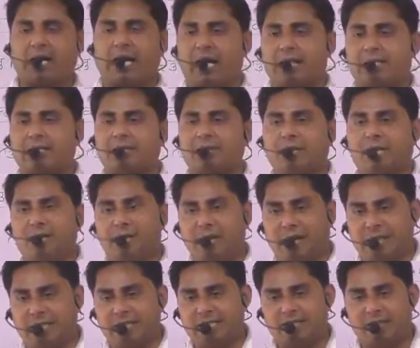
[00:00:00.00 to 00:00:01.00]
कैल्शियम के
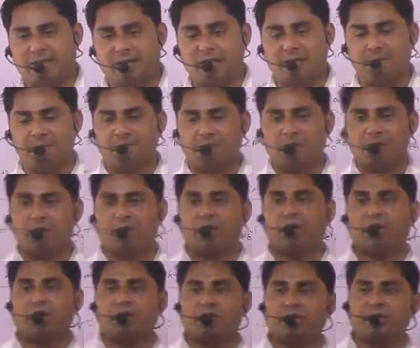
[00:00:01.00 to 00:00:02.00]
मैग्नीशियम के कोई
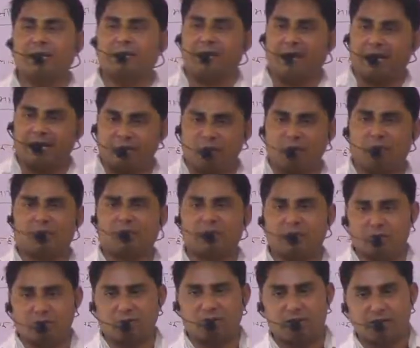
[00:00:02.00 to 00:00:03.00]
ना कोई चीजें पहले से
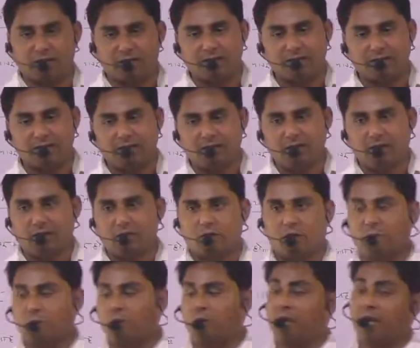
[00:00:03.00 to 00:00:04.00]
उपस्थित होती हैं
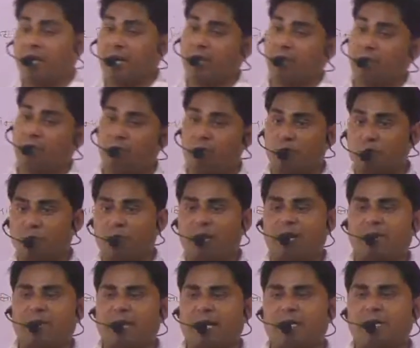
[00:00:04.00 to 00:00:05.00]
तो अब कोई यार वो भी तो
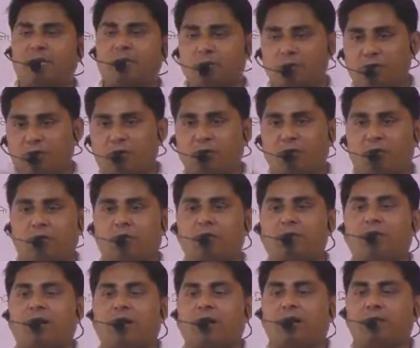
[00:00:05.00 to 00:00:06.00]
बिलय पदार्थ था उनके भी कोई
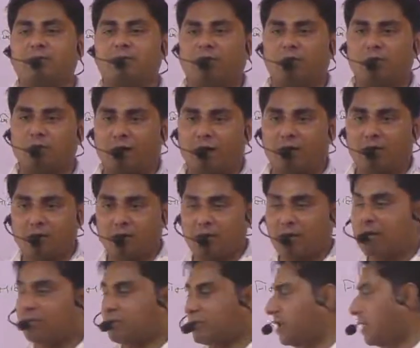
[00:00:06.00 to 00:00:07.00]
अनुभार
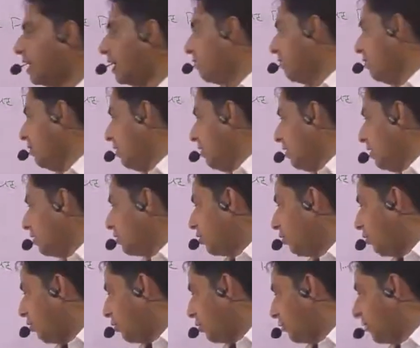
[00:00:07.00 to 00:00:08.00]
अनुभार कुछ निकालो
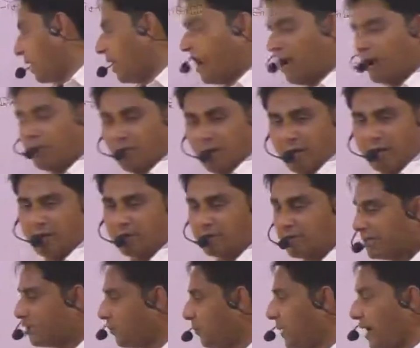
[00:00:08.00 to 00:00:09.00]
तो उन पर लागू नहीं
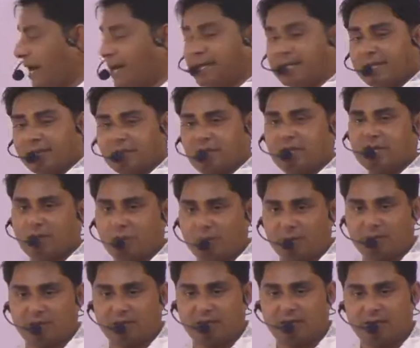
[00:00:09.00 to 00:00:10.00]
होता जो पहले से उसके अंदर
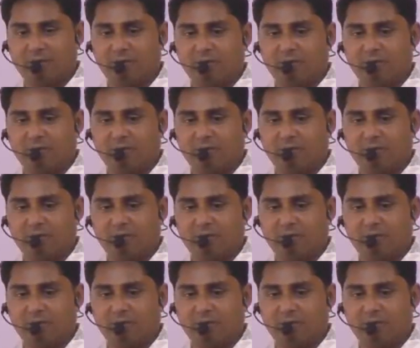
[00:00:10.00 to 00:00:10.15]
उपस्थित है